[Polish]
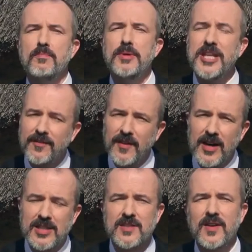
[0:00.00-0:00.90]
Bitwa,
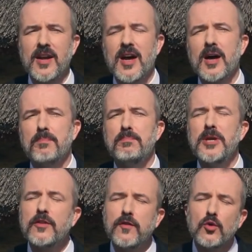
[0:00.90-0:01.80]
zwana
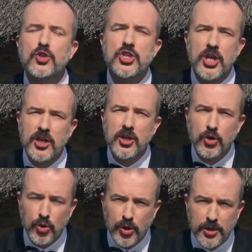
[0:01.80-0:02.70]
Bitwą Trzech
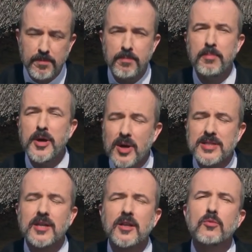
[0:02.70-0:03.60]
Króli, była
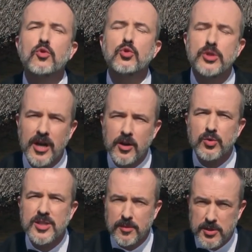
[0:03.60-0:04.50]
zatem udaną
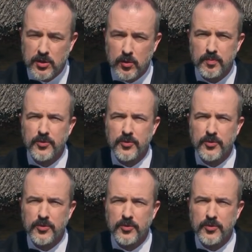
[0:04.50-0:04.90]
zemstą.